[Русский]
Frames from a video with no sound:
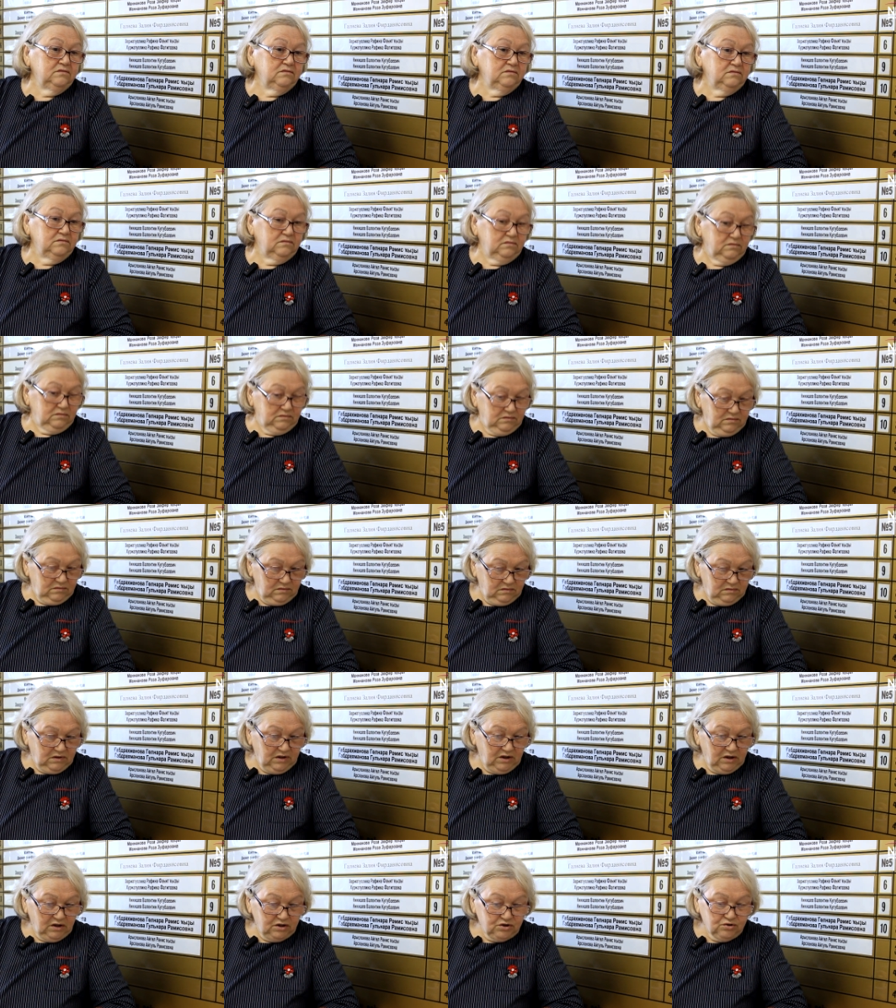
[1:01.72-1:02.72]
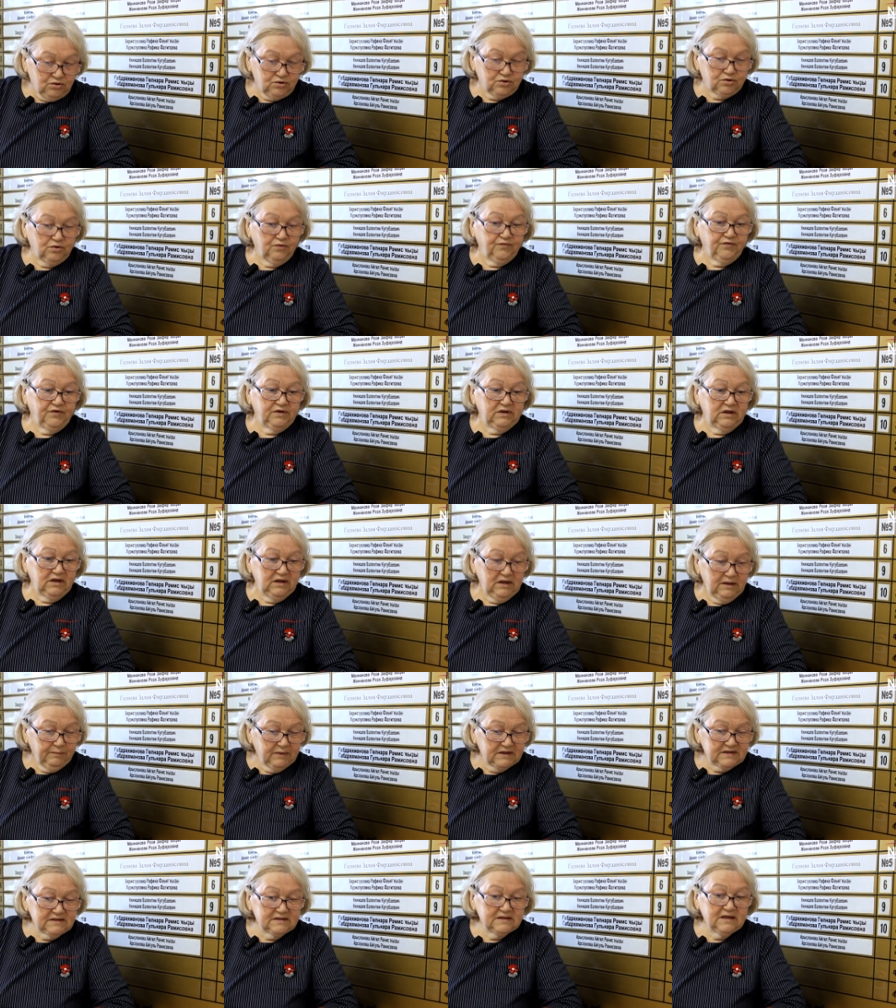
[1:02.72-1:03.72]
э, хорошо, что
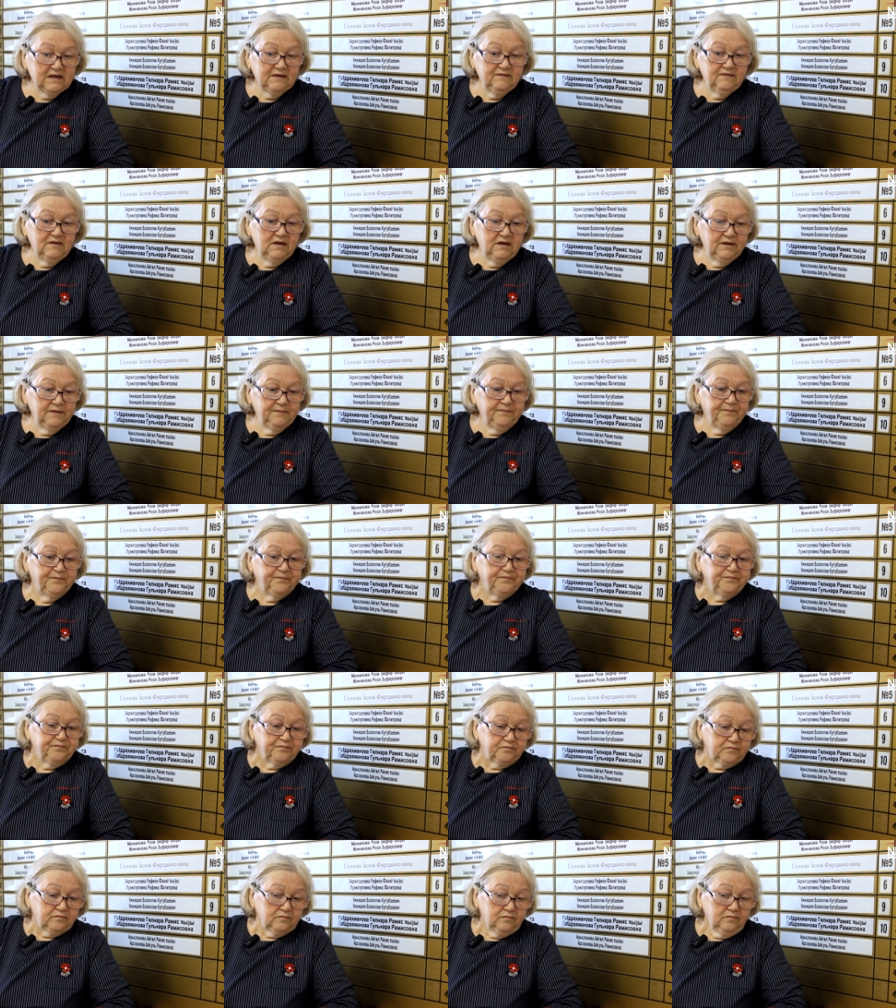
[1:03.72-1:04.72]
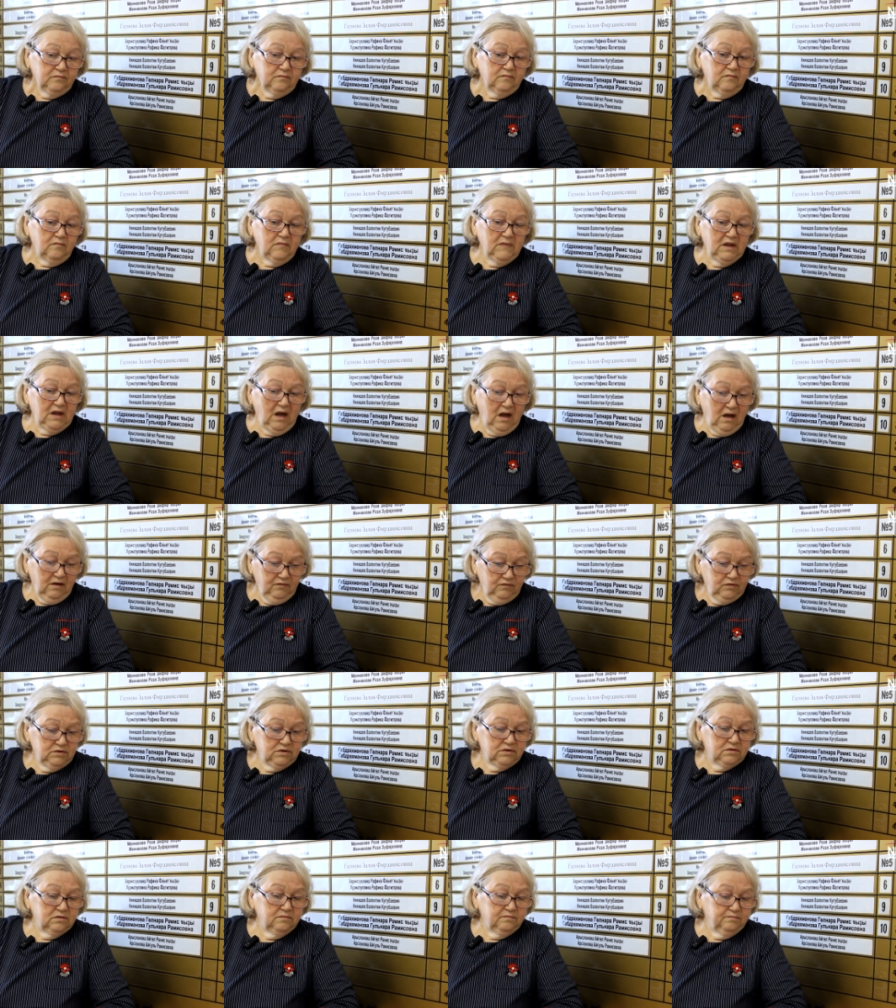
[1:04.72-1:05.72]
фонари поставили, а
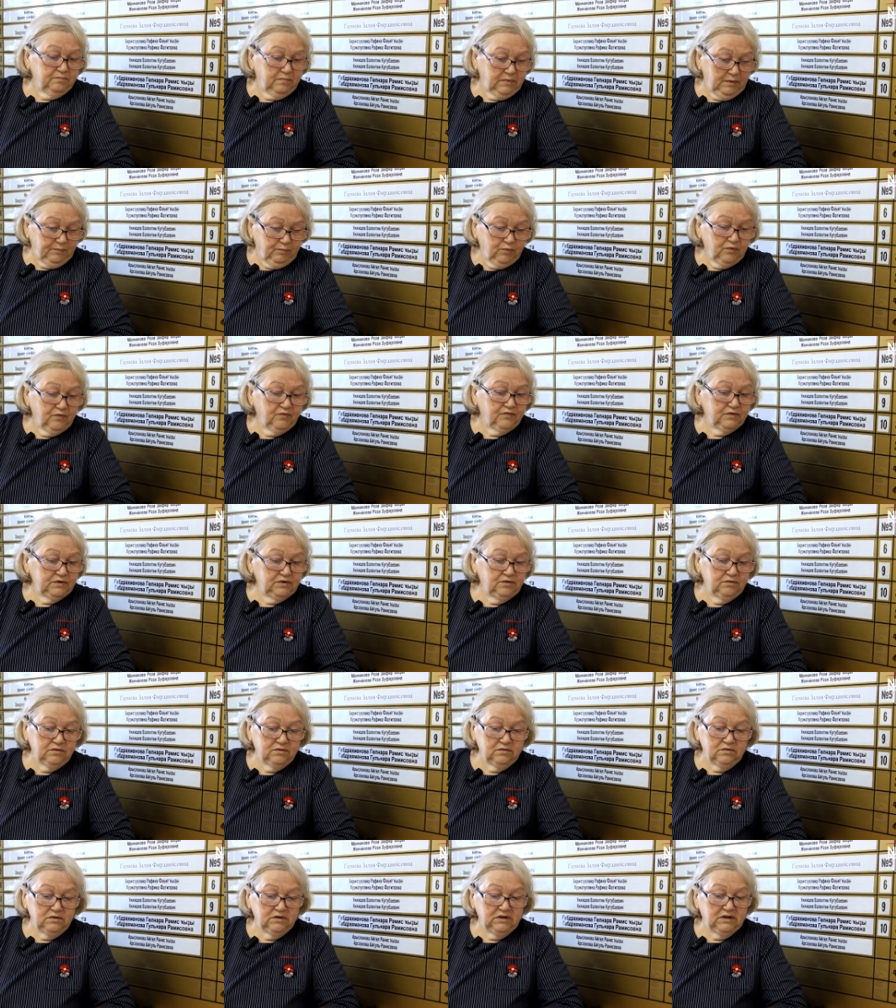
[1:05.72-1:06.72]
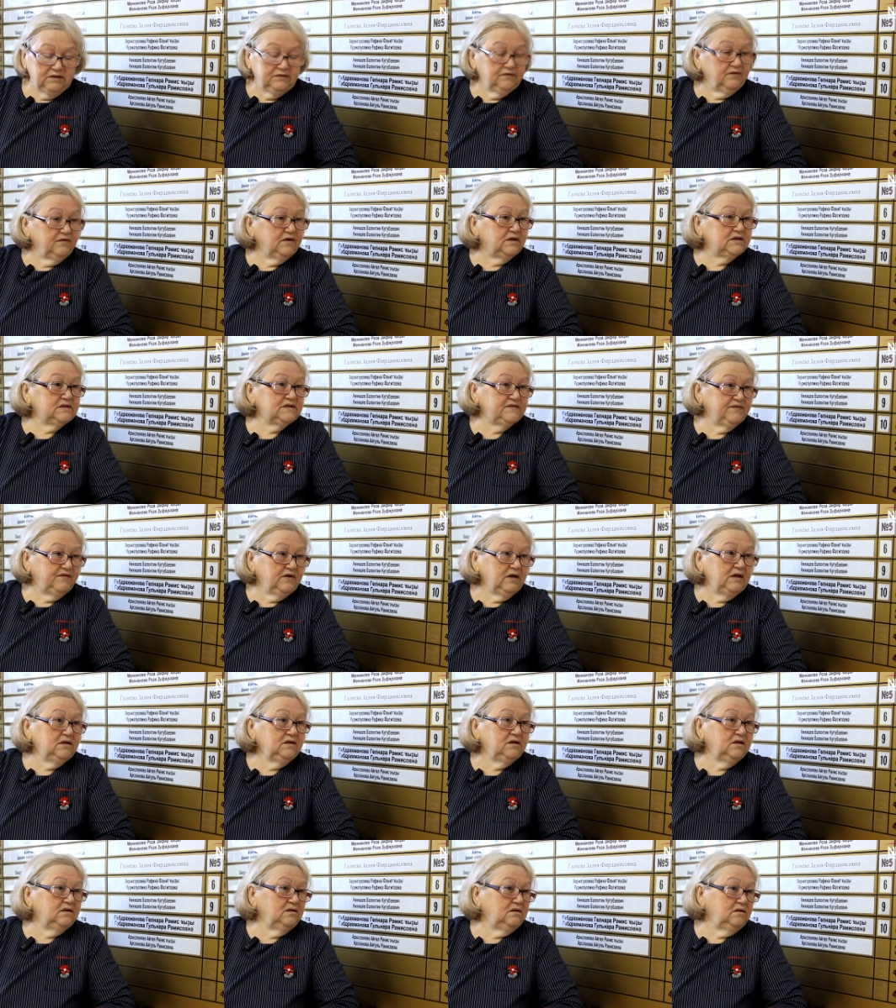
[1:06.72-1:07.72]
вот по поводу этого
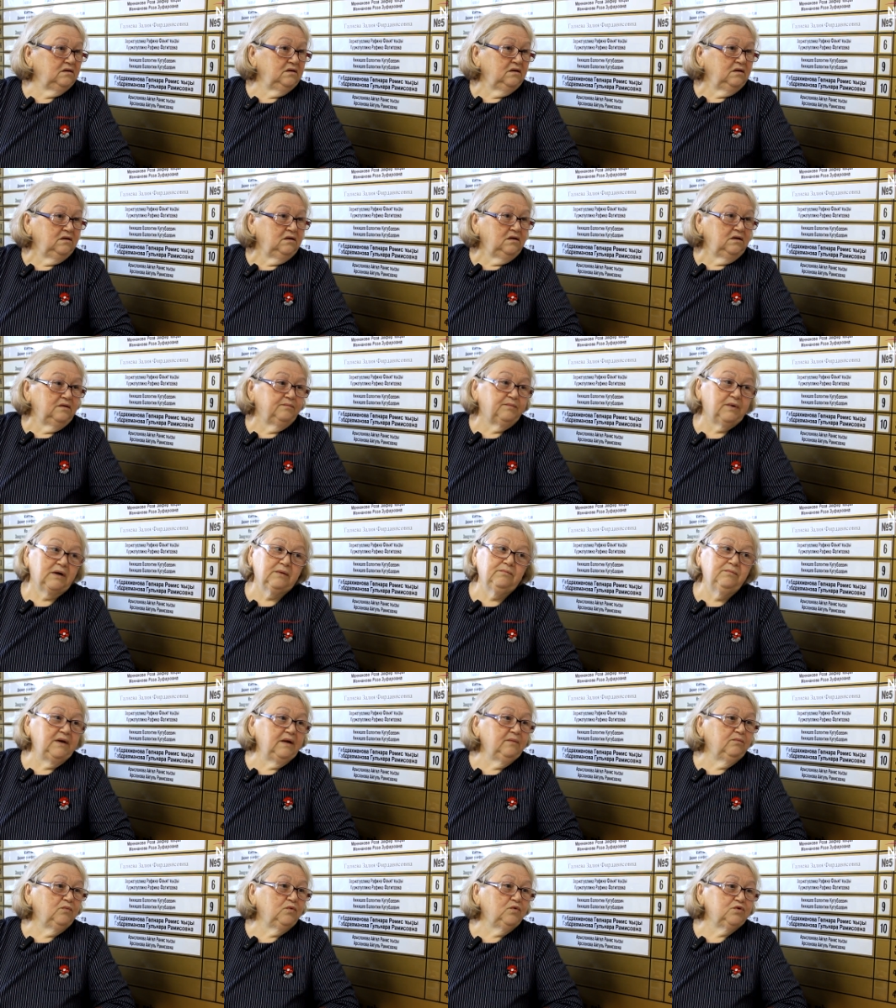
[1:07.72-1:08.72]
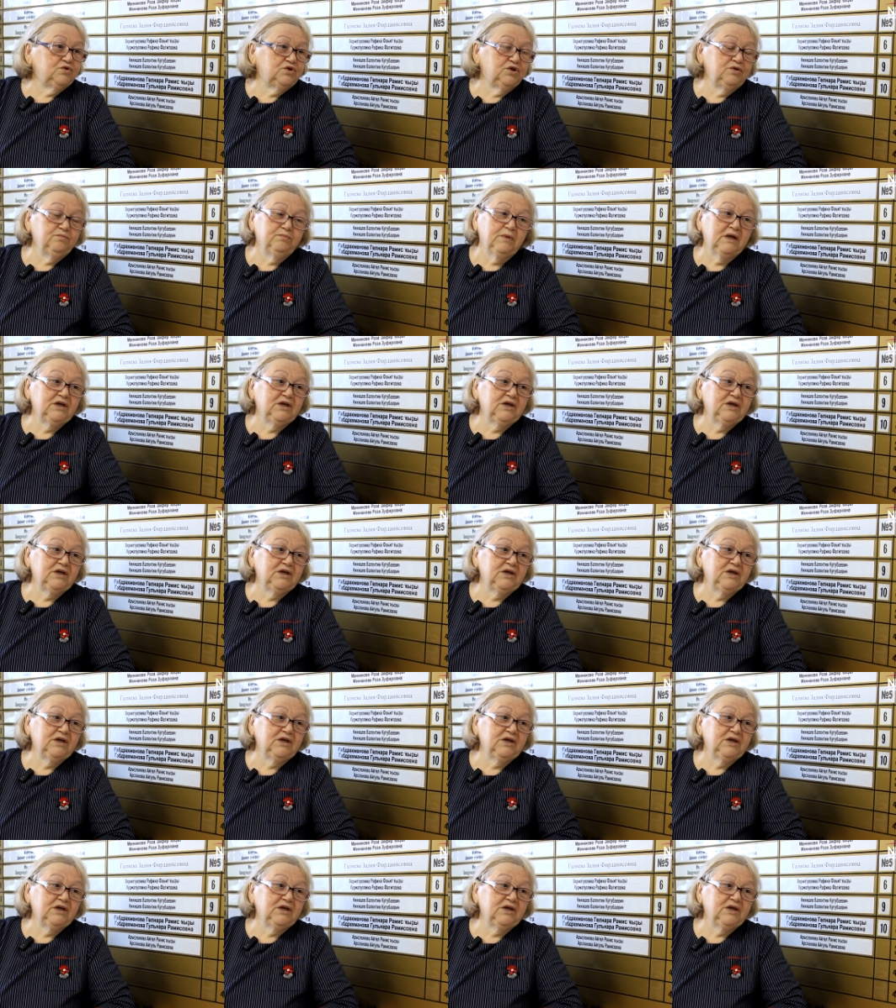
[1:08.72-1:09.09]
асфальта проблема очень